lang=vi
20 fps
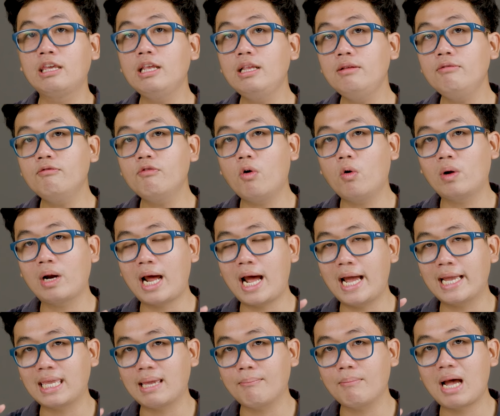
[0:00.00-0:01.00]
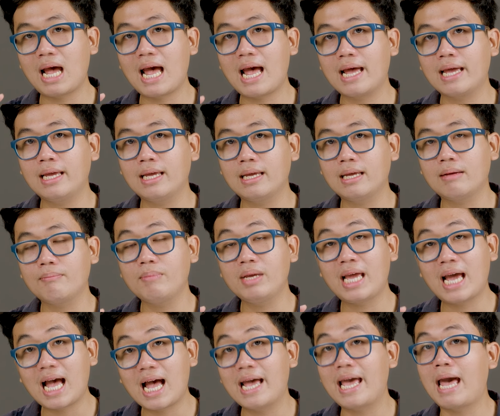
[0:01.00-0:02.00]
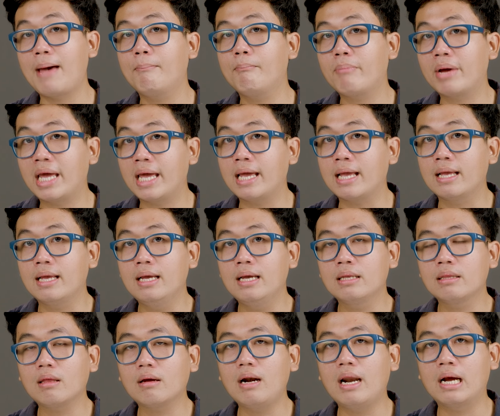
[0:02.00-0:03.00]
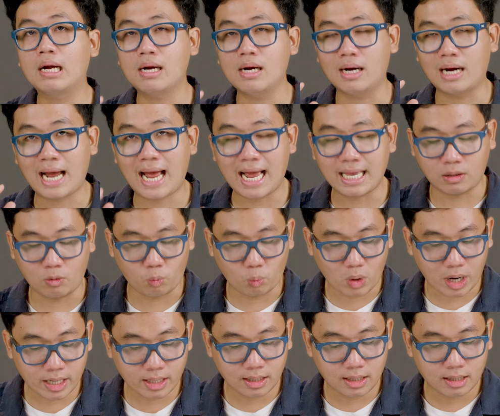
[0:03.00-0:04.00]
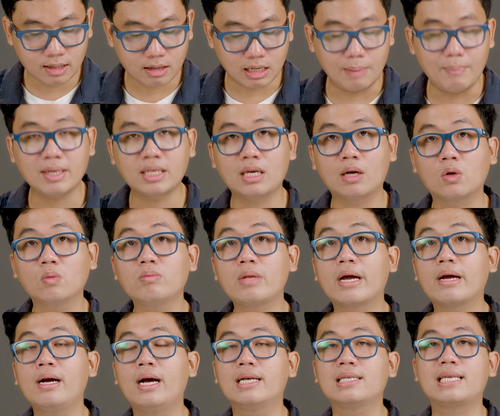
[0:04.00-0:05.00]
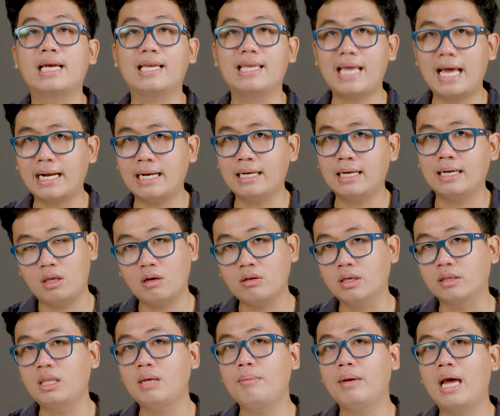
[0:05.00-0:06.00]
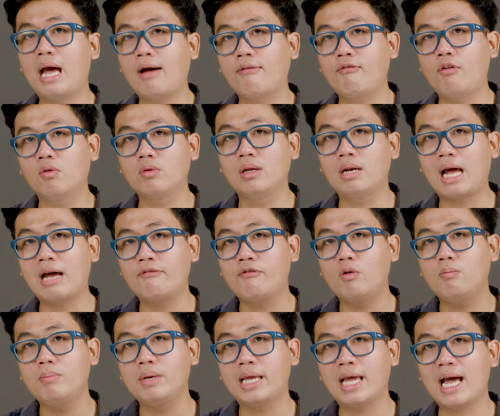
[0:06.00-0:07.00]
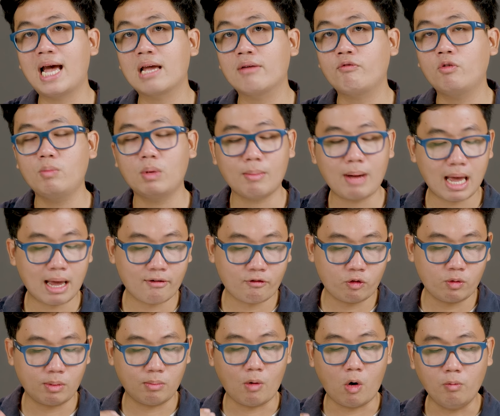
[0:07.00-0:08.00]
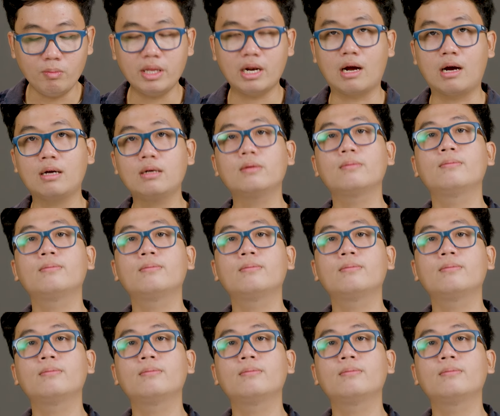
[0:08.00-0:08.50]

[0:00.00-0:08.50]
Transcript: 9V 2.2 mAh, tức là gần 20W để mà cho chúng ta có thể sạc nhanh cho những thiết bị iPhone như là iPhone 12, iPhone 13, iPhone 14 gì đó.